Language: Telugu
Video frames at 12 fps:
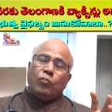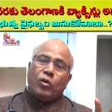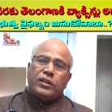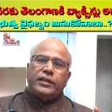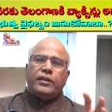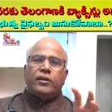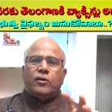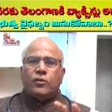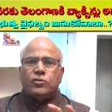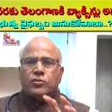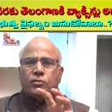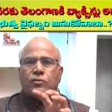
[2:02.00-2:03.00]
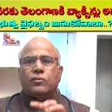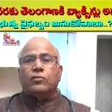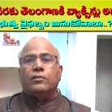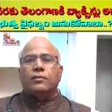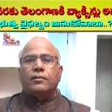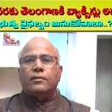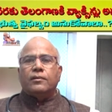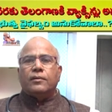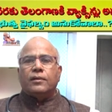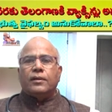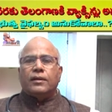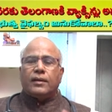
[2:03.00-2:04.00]
మొదటి డోసు
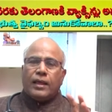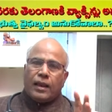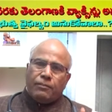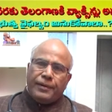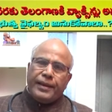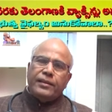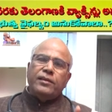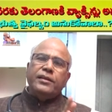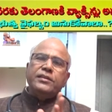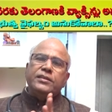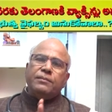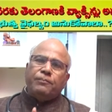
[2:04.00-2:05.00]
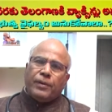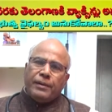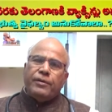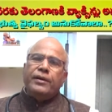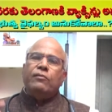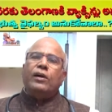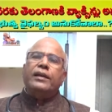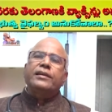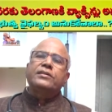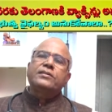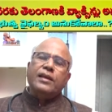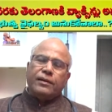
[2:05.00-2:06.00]
నలభై ఐదు నుంచి పైబడిన వాళ్ళకి
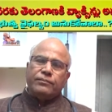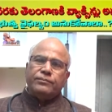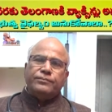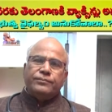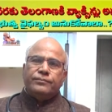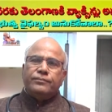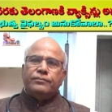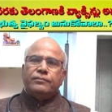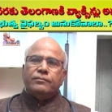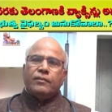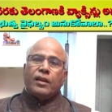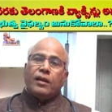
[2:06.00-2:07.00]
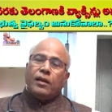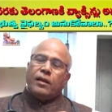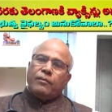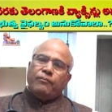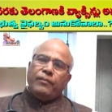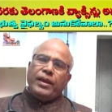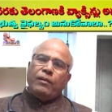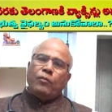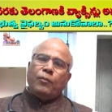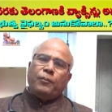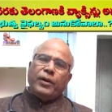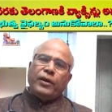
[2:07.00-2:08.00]
ఇస్తారు మే
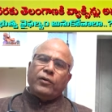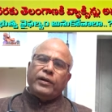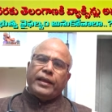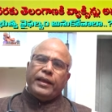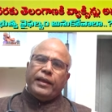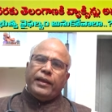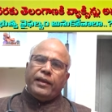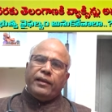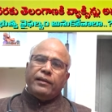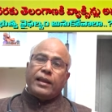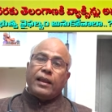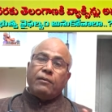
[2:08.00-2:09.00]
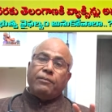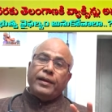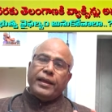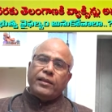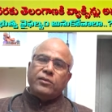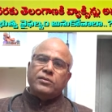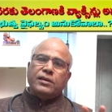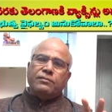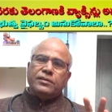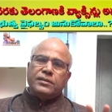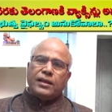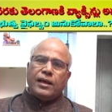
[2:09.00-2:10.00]
ముప్పై ఒకటికి నలభై ఐదు
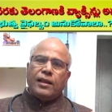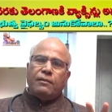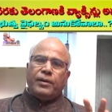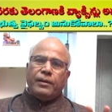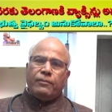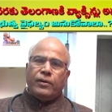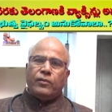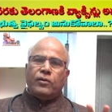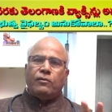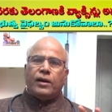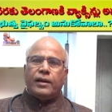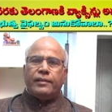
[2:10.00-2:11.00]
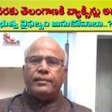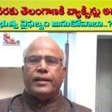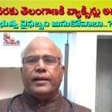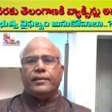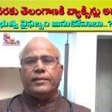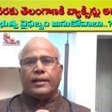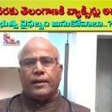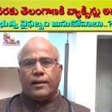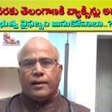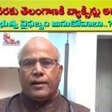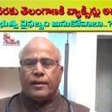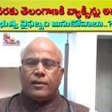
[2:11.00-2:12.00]
సంవత్సరాల పైబడి ఉన్న వాళ్ళందరికీ
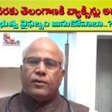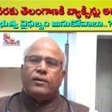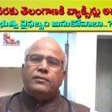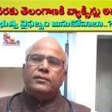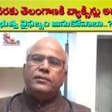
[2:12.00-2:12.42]
తెలంగాణలో